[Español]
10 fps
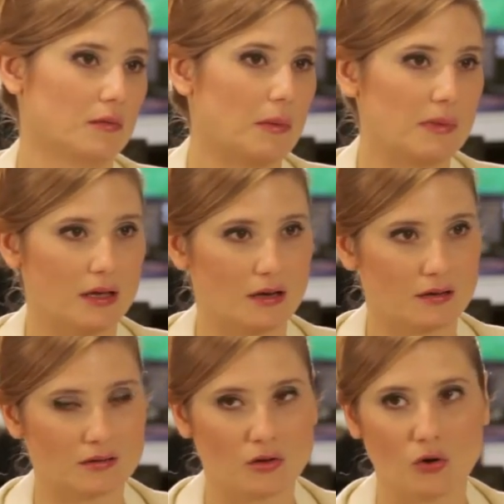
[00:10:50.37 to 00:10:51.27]
mapear
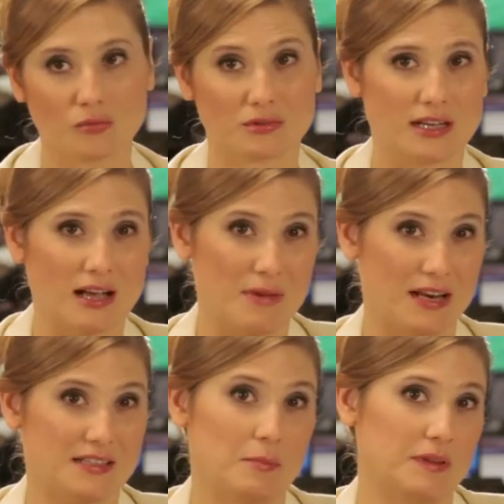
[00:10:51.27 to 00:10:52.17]

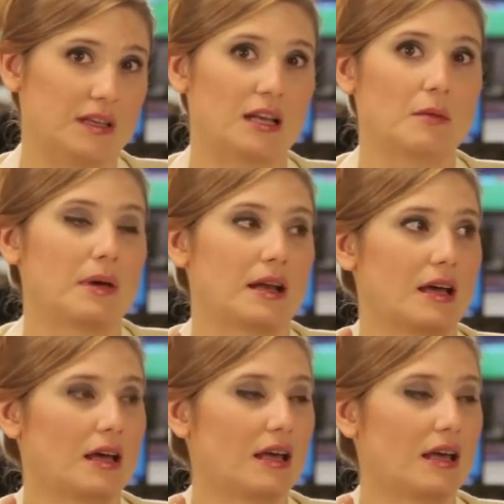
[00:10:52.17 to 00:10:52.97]
cámaras especiales para